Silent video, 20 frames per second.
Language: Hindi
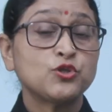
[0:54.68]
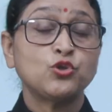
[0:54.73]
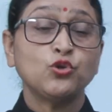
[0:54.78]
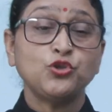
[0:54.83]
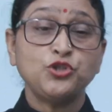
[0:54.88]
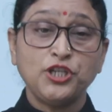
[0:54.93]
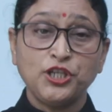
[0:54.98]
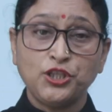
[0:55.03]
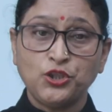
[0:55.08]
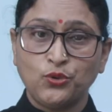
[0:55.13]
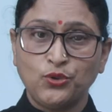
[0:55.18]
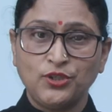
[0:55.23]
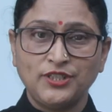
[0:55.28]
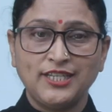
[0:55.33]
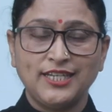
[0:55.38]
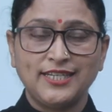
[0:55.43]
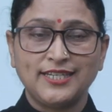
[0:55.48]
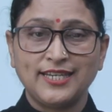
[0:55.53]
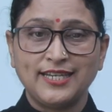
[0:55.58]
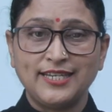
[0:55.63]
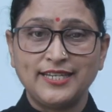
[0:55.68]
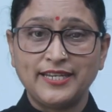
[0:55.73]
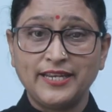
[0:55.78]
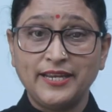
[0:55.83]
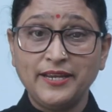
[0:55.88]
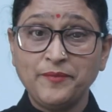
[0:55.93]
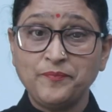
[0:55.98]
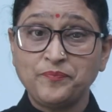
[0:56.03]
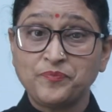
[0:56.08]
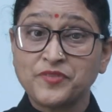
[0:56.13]
सोचिए थोड़ी देर के
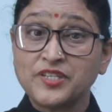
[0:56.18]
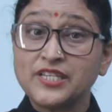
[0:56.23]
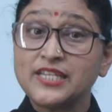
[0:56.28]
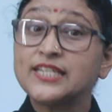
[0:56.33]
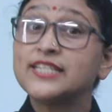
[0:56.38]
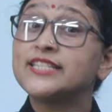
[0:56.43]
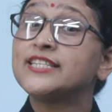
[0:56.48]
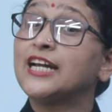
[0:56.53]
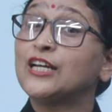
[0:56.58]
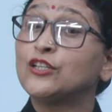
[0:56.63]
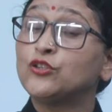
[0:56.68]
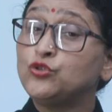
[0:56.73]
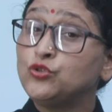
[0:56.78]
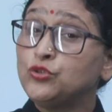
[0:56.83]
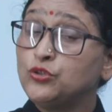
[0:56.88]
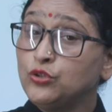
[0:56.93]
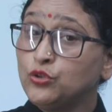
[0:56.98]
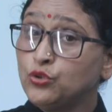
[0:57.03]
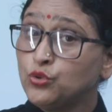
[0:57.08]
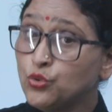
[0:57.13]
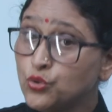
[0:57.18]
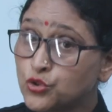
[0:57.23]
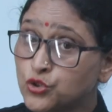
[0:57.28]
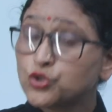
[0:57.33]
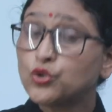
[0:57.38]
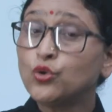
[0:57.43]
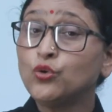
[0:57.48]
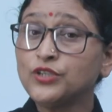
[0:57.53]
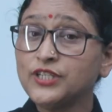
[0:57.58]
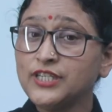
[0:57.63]
लिए क्या
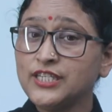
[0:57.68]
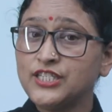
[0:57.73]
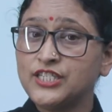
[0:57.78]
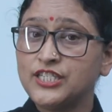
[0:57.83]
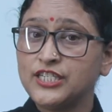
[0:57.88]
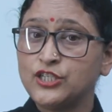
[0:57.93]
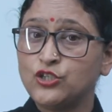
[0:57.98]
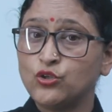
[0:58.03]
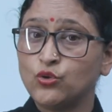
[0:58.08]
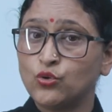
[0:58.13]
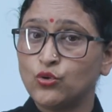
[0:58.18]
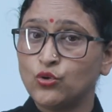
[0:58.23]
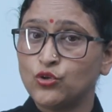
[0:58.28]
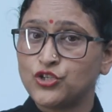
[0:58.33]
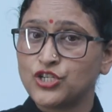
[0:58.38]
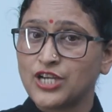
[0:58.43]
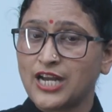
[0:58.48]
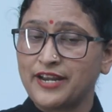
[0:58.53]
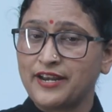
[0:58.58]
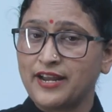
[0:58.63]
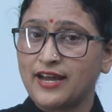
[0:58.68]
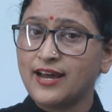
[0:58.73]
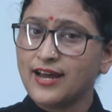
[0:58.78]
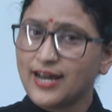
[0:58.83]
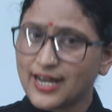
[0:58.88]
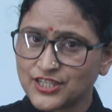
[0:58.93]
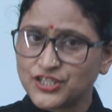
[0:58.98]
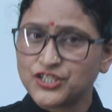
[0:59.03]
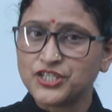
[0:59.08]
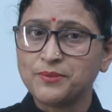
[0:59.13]
दूसरों की चीज़ों को चाहना
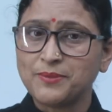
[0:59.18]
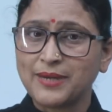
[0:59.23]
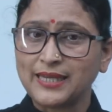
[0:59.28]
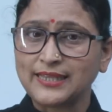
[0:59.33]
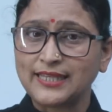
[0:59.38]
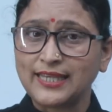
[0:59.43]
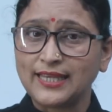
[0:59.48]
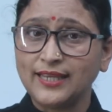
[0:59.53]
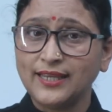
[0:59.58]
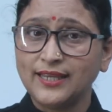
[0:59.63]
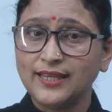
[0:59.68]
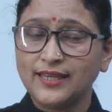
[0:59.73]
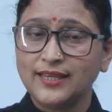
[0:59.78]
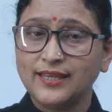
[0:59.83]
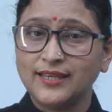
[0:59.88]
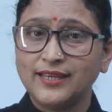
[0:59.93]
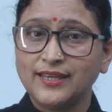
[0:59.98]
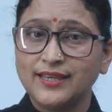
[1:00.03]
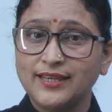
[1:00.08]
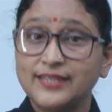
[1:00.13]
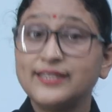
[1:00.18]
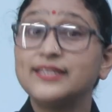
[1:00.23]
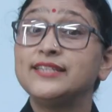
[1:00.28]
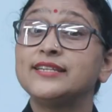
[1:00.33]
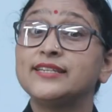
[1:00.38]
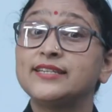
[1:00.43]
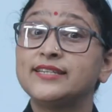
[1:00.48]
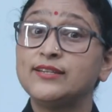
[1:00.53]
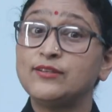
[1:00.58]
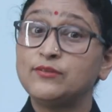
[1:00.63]
अच्छी बात है
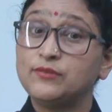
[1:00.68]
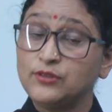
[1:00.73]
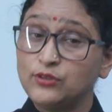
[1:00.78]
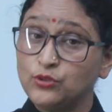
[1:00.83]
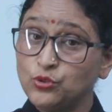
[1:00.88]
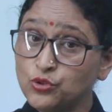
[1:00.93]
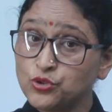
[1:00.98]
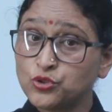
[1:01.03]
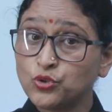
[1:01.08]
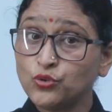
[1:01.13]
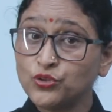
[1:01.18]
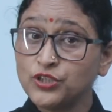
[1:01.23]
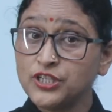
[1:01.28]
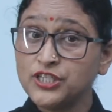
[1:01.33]
कि दूसरों